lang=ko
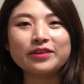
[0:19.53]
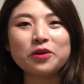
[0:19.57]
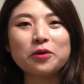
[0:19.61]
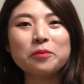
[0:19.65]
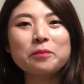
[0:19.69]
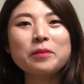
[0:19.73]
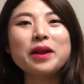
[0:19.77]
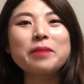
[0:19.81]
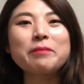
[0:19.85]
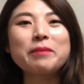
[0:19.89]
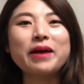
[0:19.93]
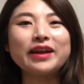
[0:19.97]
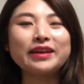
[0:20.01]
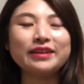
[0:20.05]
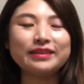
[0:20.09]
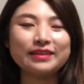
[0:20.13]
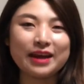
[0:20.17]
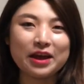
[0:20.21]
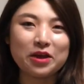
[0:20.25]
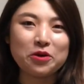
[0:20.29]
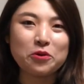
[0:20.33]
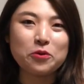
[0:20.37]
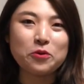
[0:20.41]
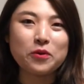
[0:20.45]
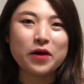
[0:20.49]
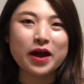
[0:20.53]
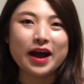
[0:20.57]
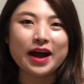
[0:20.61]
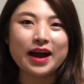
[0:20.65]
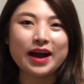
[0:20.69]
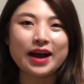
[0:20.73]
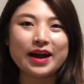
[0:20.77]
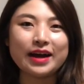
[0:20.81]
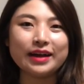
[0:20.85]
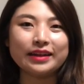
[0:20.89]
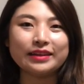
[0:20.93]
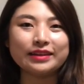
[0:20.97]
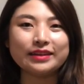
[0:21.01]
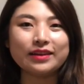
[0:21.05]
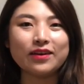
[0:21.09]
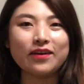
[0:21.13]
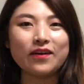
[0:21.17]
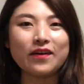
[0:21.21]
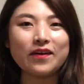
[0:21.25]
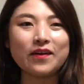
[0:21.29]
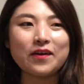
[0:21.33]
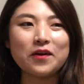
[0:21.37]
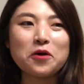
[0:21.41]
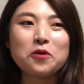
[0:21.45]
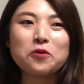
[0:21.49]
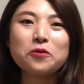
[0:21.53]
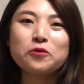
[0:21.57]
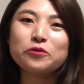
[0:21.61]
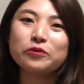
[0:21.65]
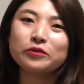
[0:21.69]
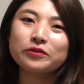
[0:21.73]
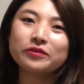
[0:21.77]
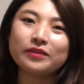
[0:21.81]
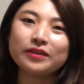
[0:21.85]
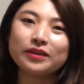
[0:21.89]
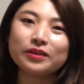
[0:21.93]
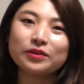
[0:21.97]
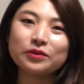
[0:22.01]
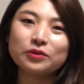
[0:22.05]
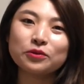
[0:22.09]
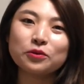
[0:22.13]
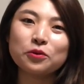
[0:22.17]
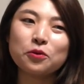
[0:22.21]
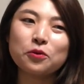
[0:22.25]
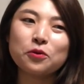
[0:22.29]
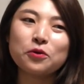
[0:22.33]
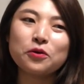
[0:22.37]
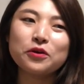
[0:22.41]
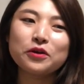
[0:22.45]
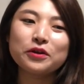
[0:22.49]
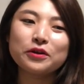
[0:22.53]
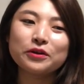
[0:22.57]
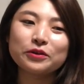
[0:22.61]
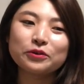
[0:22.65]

정말 많이 사용한 어, 쿠스틱 소,